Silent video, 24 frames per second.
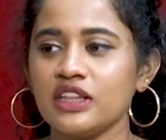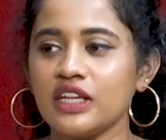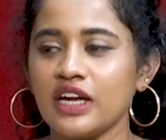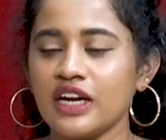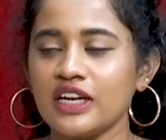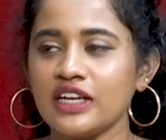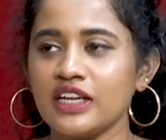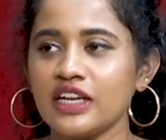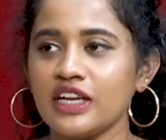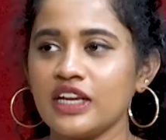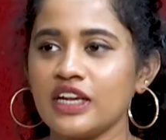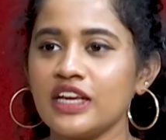
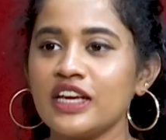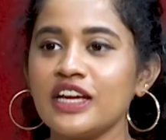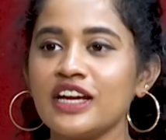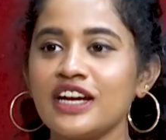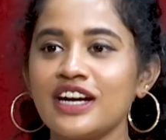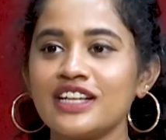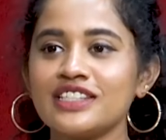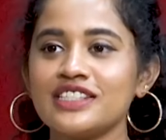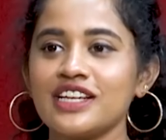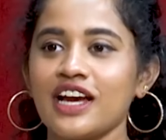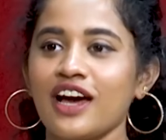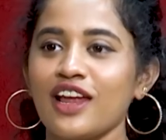అంటే
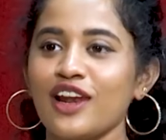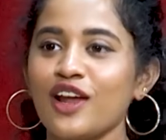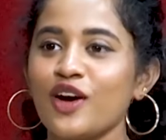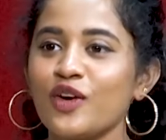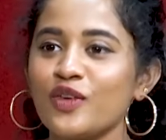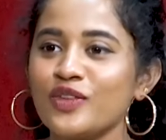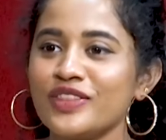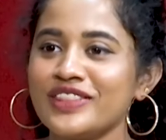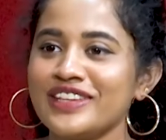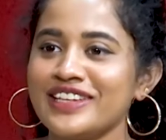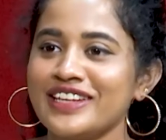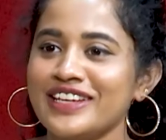ఇంకా చాలా
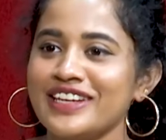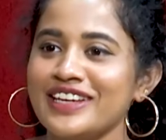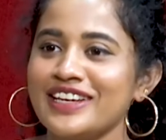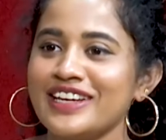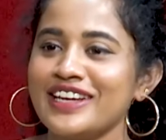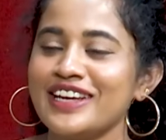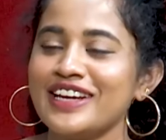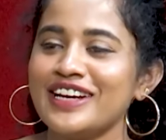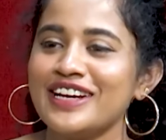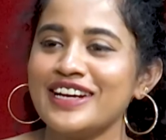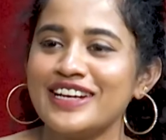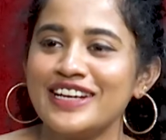ఉంది
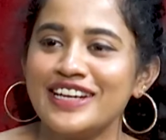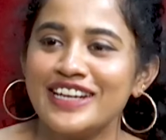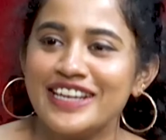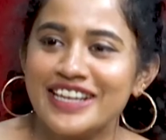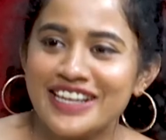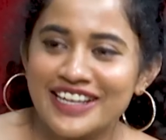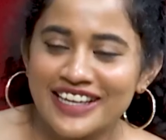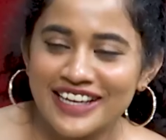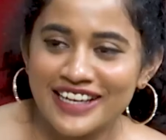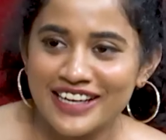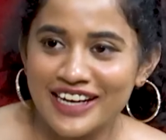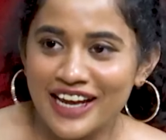
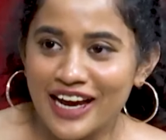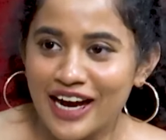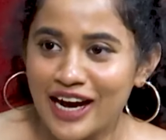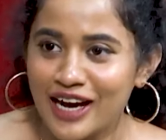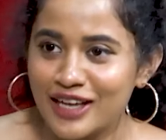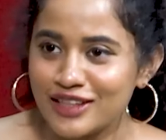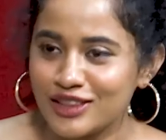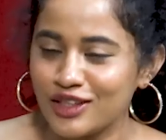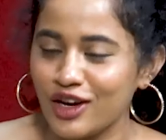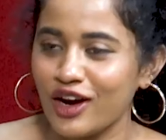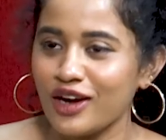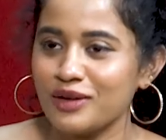ఇంకా నా
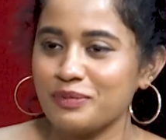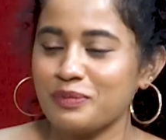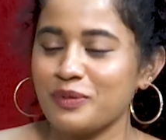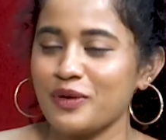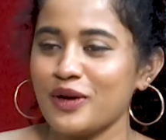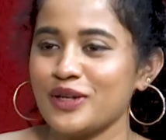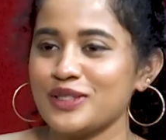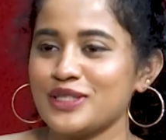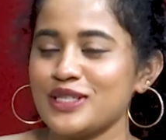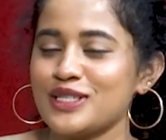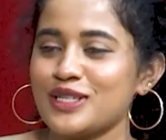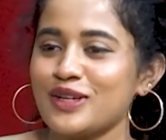థాట్
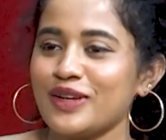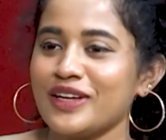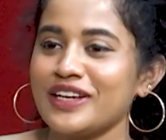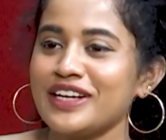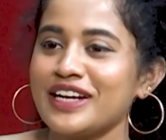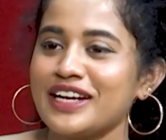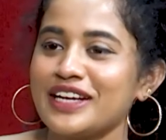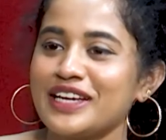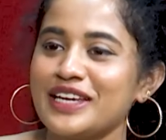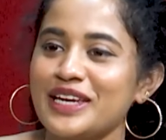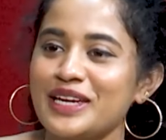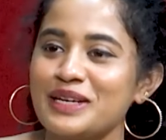ప్రాసెస్లో
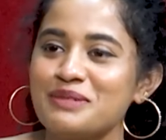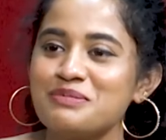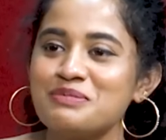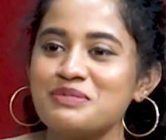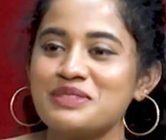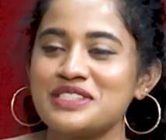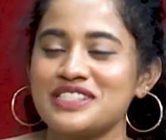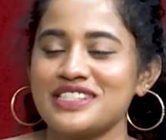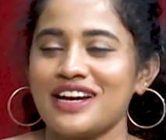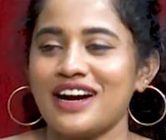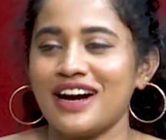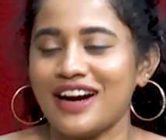ఇంకా గేమ్
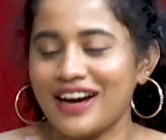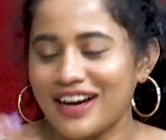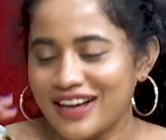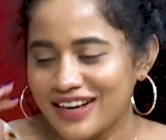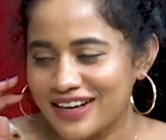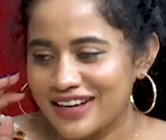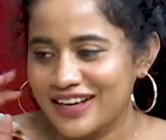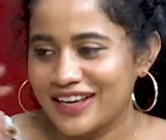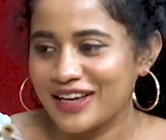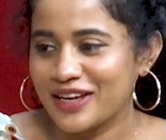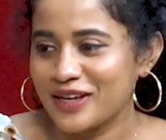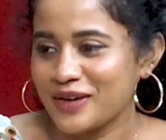
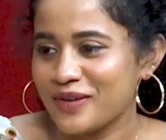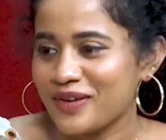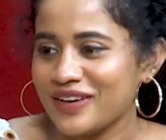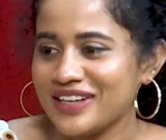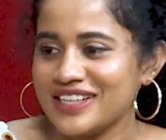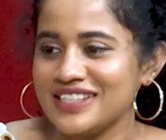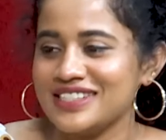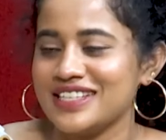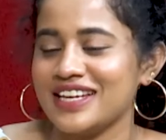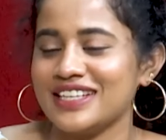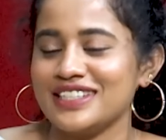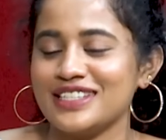చాలా ఎక్కువ
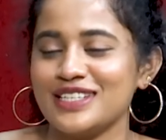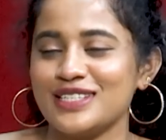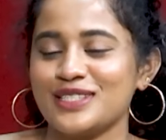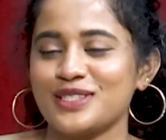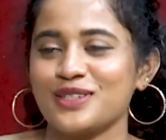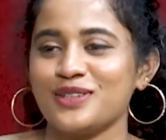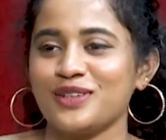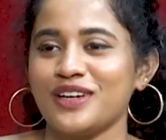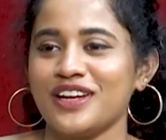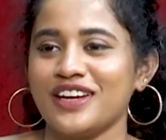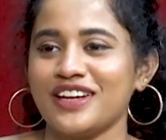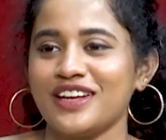డిజైన్
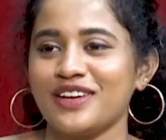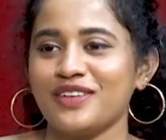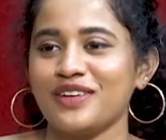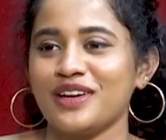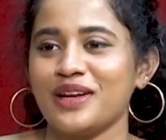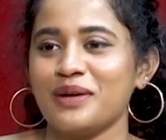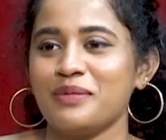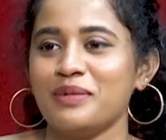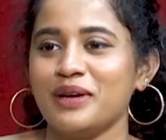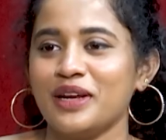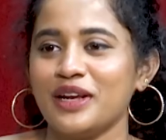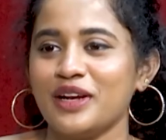చేసుకున్నాను నేను
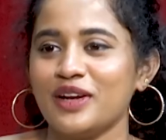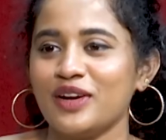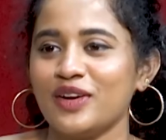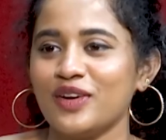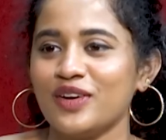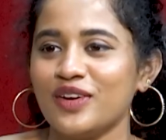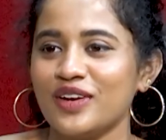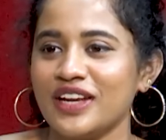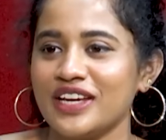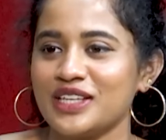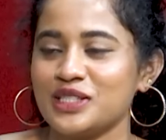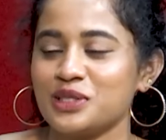నా
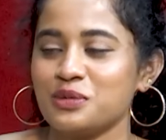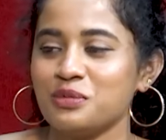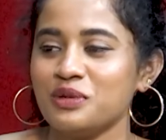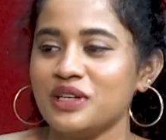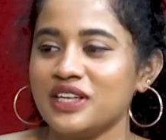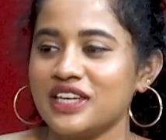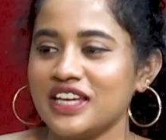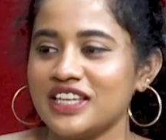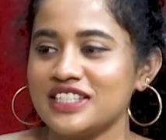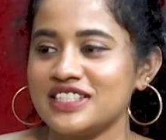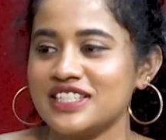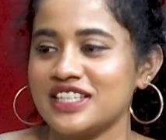బ్రెయిన్లో నెక్స్ట్
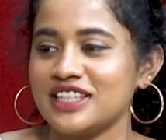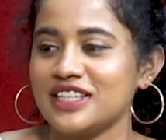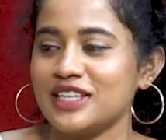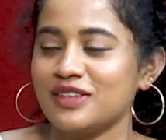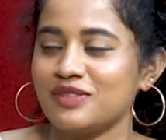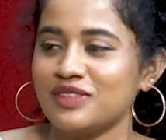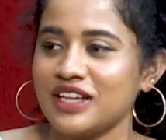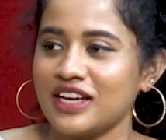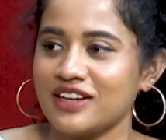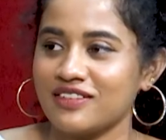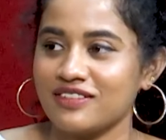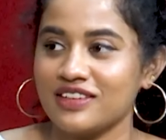వీక్ ఏం
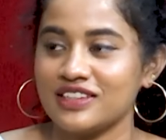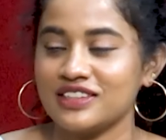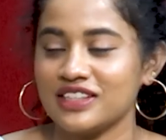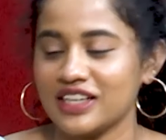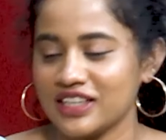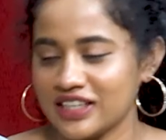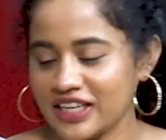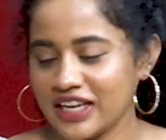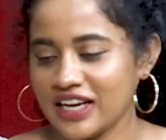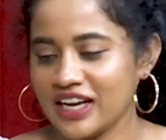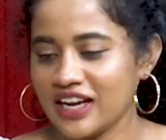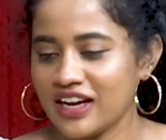చేద్దాం తర్వాత
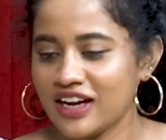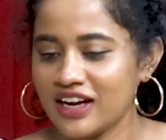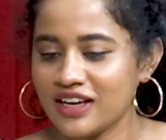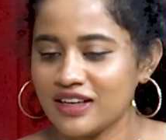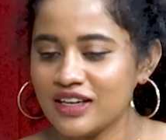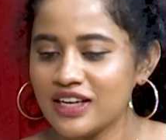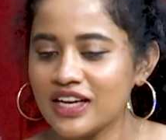అంటే ఎలా